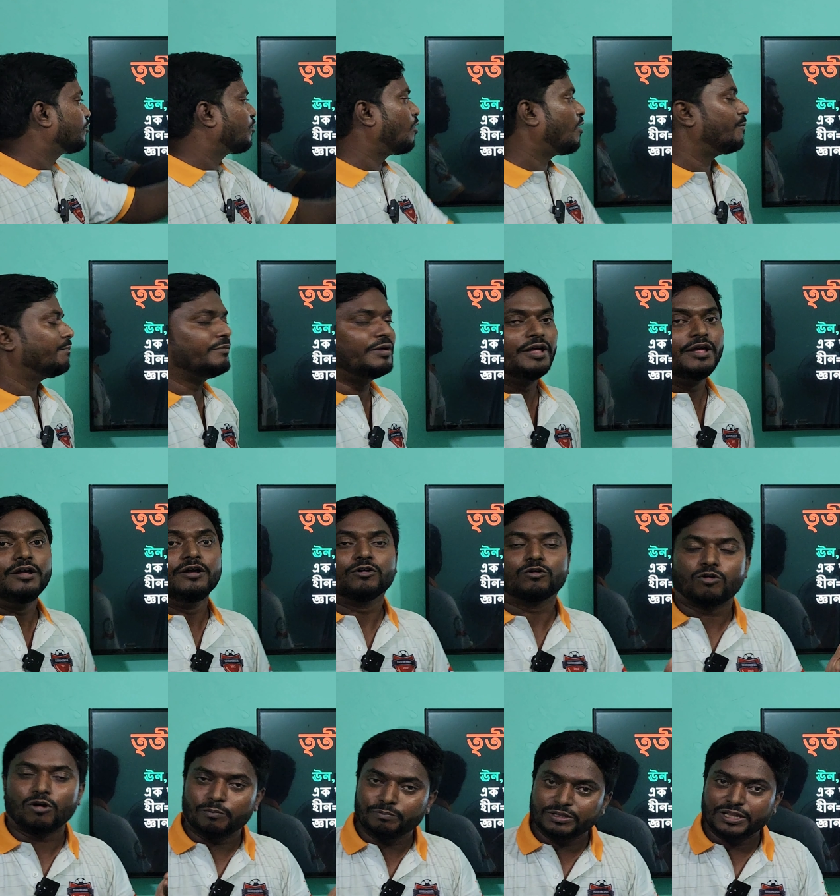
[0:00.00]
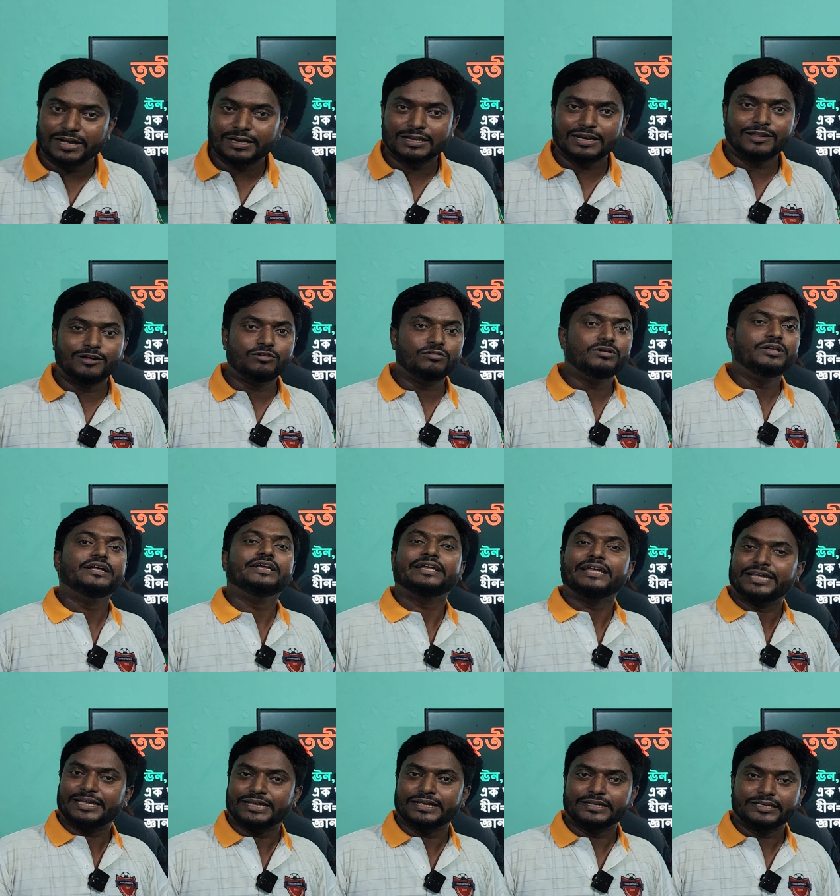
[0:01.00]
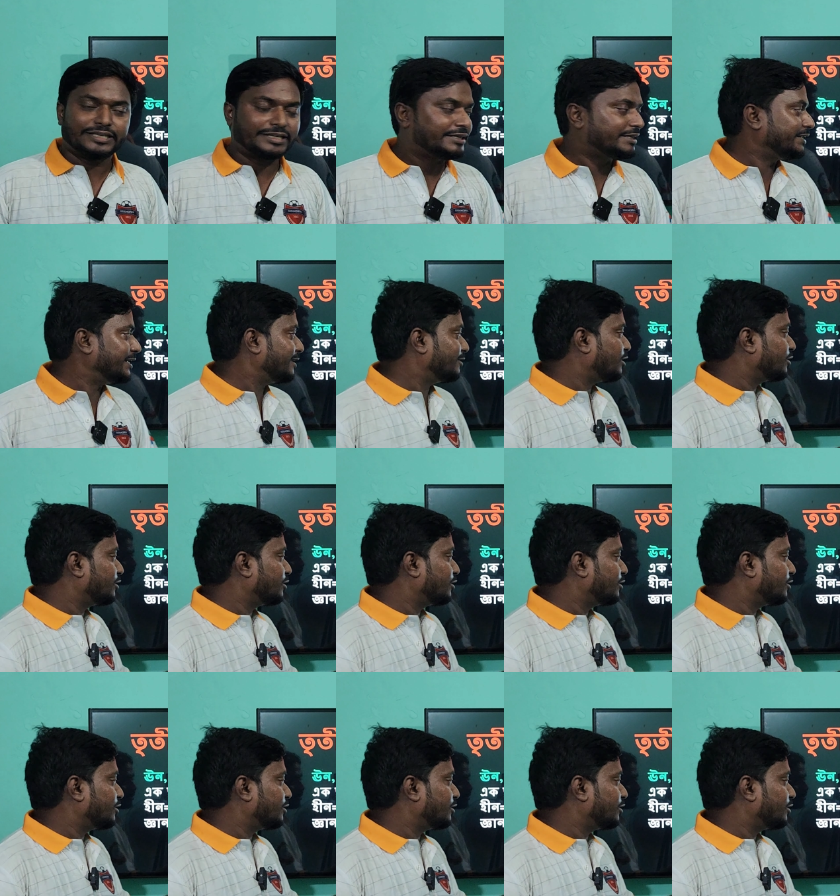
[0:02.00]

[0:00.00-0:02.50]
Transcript: কম কম থাকলেও কি তৃতীয়া